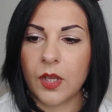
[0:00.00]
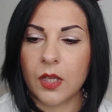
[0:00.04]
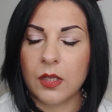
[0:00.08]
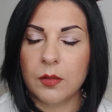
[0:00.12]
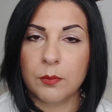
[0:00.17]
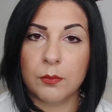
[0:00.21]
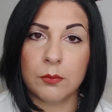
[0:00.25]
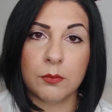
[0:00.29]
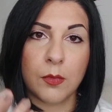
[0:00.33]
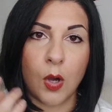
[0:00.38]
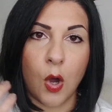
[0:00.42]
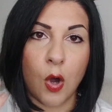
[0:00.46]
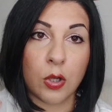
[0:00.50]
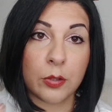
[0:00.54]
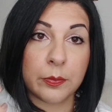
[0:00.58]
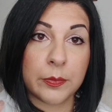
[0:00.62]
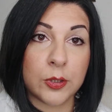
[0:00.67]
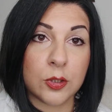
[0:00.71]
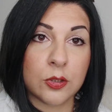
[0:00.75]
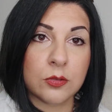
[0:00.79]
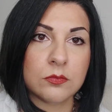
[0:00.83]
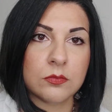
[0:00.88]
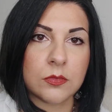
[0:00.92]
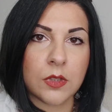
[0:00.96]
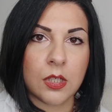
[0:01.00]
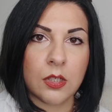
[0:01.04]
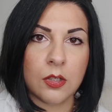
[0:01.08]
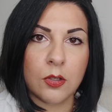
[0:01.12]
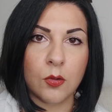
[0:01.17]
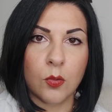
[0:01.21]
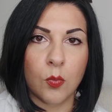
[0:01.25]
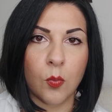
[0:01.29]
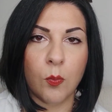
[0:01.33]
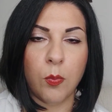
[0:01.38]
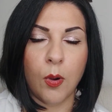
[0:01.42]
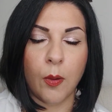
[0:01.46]
morbido,
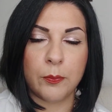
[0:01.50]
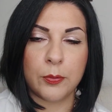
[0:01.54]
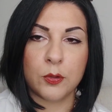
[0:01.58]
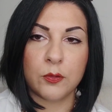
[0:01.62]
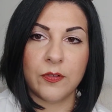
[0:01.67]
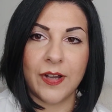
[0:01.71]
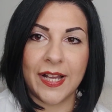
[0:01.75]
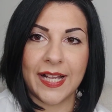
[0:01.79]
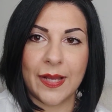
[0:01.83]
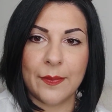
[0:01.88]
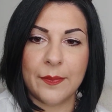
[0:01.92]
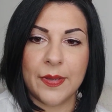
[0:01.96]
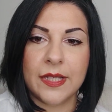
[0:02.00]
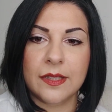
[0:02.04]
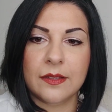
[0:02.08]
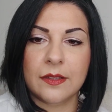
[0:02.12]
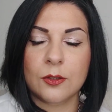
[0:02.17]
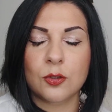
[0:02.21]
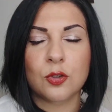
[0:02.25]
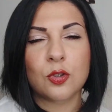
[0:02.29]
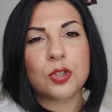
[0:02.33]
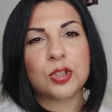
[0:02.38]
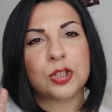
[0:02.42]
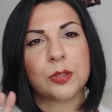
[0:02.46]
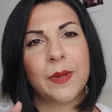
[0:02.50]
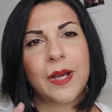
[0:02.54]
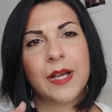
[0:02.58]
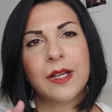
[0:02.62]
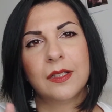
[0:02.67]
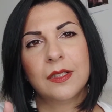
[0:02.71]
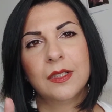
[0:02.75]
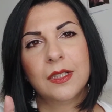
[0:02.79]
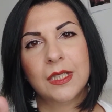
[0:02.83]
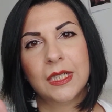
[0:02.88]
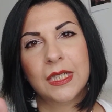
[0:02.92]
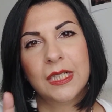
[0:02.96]
un po' più vagamente dolce, ma
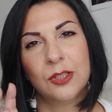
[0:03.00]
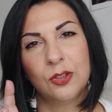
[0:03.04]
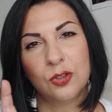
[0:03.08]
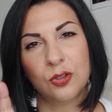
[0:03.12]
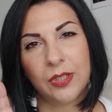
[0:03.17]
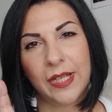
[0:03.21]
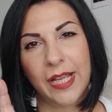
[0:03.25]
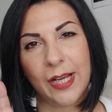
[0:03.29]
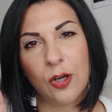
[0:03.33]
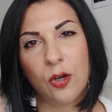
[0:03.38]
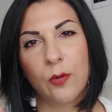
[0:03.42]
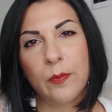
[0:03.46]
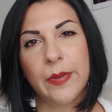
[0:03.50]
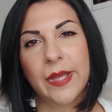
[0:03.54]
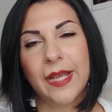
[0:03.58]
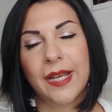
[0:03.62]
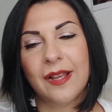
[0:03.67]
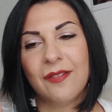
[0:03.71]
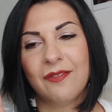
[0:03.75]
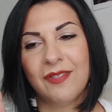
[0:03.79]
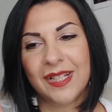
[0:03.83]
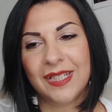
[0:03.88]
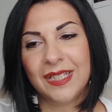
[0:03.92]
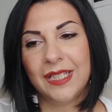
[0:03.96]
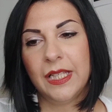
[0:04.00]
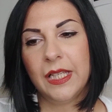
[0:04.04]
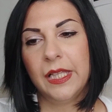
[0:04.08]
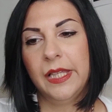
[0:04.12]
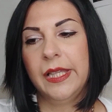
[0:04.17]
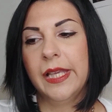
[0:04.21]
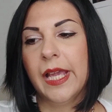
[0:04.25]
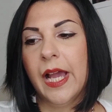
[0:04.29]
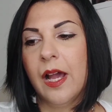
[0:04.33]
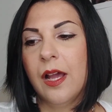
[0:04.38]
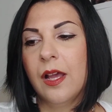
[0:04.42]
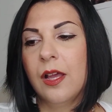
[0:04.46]
non è come la
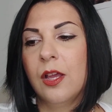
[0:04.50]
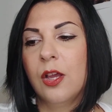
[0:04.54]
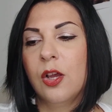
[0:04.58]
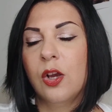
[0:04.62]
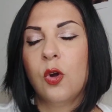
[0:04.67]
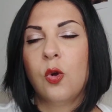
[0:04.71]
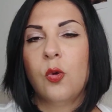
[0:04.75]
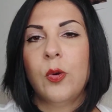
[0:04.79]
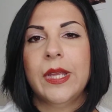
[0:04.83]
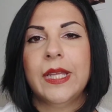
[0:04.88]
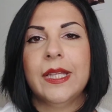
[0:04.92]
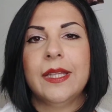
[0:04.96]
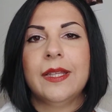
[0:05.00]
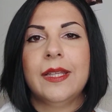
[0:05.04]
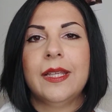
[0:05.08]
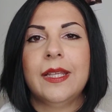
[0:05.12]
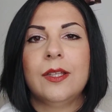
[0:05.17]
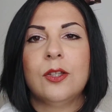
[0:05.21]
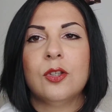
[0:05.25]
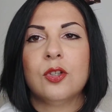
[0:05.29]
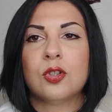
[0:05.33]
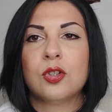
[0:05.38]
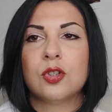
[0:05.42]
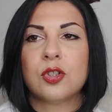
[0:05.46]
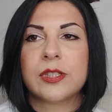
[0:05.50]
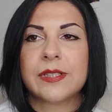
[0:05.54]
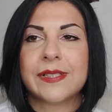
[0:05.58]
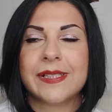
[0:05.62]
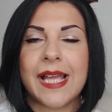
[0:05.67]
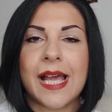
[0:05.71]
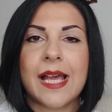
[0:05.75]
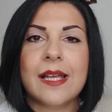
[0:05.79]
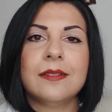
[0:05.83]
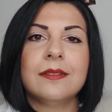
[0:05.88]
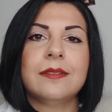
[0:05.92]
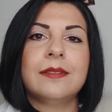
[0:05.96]
vaniglia. Quindi,
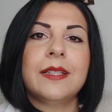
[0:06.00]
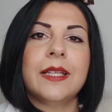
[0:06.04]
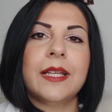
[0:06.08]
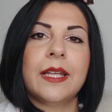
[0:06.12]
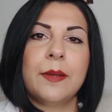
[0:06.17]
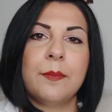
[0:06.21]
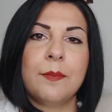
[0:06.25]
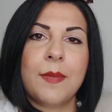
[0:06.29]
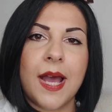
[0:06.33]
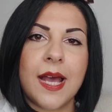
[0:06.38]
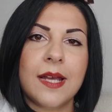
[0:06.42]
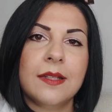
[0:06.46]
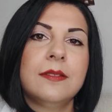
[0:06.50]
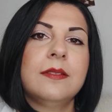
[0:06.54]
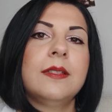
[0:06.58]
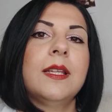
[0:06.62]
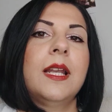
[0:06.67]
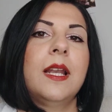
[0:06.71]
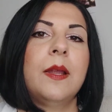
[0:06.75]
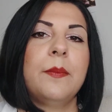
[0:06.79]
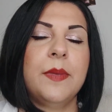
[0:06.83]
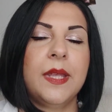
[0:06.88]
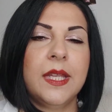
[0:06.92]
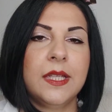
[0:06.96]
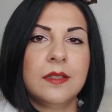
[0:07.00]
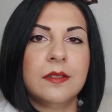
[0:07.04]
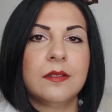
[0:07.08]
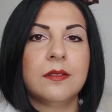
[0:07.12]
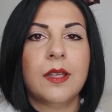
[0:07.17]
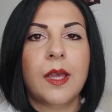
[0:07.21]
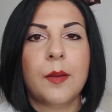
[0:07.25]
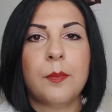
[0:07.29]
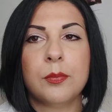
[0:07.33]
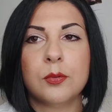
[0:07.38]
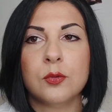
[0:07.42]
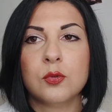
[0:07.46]
nonostante rimandi alla
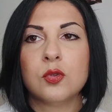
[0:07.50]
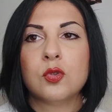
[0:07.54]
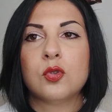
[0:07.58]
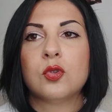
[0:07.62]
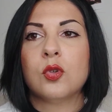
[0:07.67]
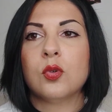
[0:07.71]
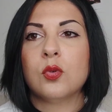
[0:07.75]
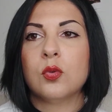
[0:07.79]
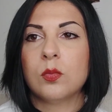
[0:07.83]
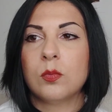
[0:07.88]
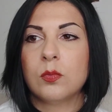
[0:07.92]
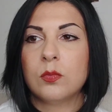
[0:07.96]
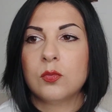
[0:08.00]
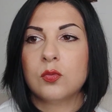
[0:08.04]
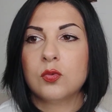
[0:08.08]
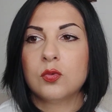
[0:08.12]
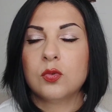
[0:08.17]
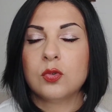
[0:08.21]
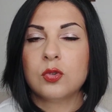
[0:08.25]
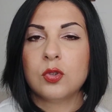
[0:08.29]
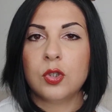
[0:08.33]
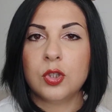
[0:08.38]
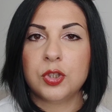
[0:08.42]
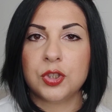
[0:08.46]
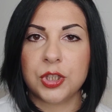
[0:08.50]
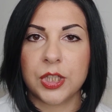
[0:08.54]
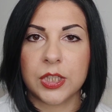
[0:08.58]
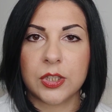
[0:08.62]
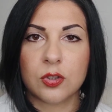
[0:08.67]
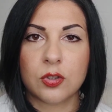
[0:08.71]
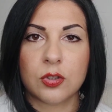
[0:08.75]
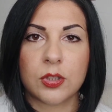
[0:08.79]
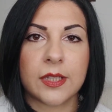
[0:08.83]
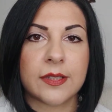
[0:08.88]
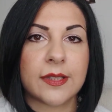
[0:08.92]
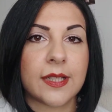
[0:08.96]
mente appunto un
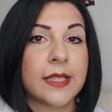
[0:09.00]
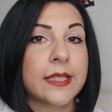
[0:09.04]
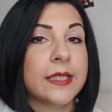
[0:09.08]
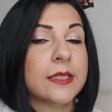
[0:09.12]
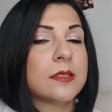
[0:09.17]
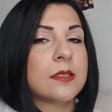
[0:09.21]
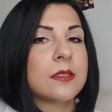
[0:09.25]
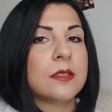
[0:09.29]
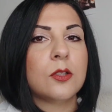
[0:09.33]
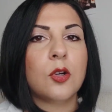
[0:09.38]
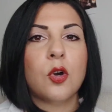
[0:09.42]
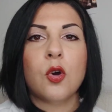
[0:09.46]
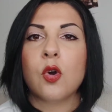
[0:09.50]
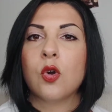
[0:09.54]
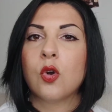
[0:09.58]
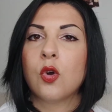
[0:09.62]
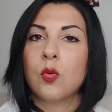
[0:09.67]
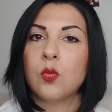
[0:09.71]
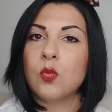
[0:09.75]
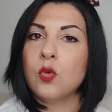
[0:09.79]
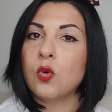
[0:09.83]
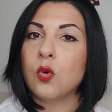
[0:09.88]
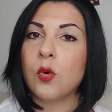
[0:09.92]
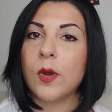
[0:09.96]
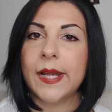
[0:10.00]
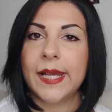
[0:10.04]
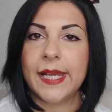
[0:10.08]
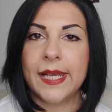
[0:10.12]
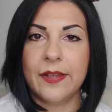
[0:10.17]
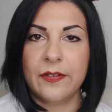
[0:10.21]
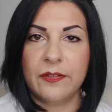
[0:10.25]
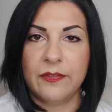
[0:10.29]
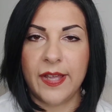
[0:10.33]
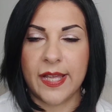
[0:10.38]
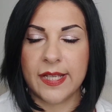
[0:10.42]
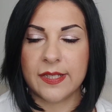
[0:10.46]
dolcetto natalizio o comunque
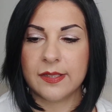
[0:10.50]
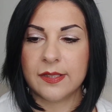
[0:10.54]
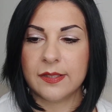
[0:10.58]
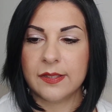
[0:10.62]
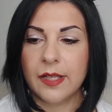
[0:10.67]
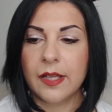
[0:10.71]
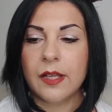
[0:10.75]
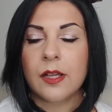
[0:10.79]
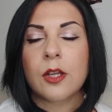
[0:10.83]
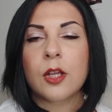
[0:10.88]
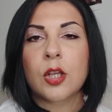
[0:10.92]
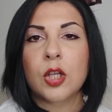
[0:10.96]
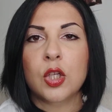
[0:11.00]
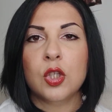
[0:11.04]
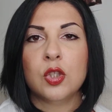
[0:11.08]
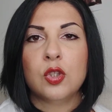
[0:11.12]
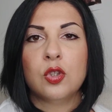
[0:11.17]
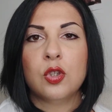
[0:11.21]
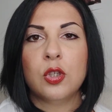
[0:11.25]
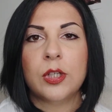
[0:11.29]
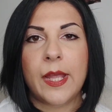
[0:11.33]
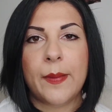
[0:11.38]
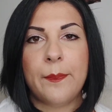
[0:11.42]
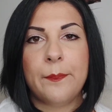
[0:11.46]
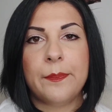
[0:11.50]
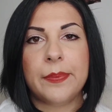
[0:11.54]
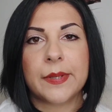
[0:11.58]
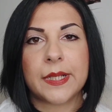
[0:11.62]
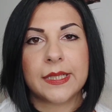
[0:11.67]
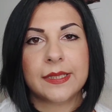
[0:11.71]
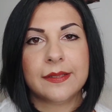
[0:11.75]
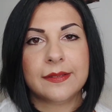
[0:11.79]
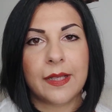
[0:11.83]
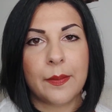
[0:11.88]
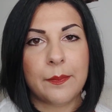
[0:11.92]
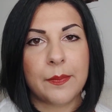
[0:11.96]
le feste, non è
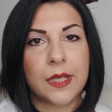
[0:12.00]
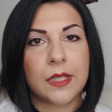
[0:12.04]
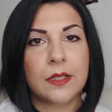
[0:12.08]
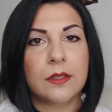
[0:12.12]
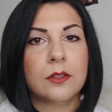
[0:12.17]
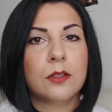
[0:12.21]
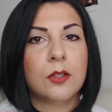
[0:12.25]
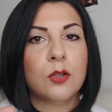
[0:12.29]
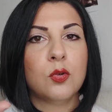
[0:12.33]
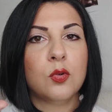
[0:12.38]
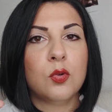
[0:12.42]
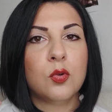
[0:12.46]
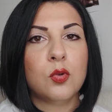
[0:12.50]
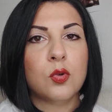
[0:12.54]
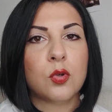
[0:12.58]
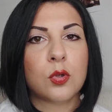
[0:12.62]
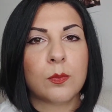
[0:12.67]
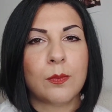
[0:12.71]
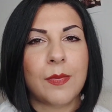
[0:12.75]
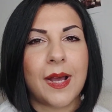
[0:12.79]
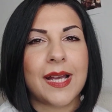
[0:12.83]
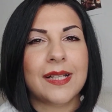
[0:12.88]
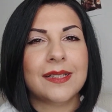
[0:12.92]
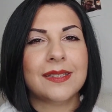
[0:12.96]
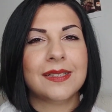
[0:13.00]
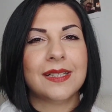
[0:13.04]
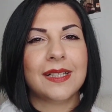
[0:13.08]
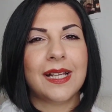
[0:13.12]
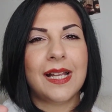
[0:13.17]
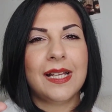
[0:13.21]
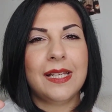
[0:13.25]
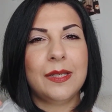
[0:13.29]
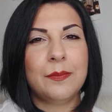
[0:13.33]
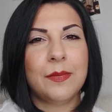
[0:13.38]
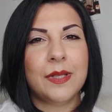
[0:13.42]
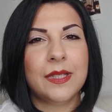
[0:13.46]
prettamente un gourmand
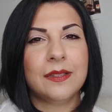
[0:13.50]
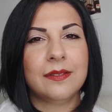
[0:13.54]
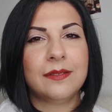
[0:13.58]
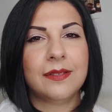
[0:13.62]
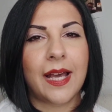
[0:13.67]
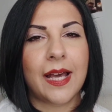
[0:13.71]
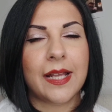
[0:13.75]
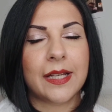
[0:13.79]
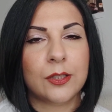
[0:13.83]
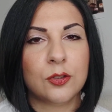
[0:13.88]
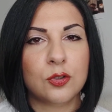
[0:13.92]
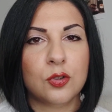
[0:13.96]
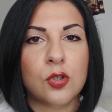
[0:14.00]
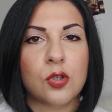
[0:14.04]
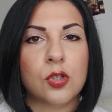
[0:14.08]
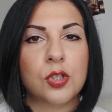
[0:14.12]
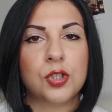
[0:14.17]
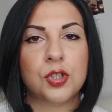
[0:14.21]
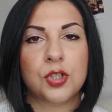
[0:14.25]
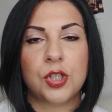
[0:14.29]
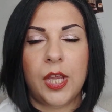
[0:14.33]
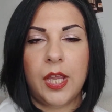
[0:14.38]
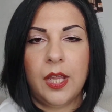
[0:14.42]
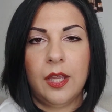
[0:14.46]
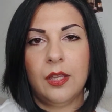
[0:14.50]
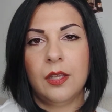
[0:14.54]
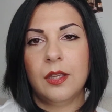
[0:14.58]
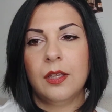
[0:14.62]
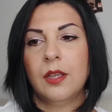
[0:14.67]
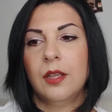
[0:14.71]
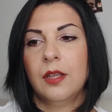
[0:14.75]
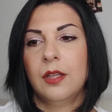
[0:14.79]
alimentare dolce,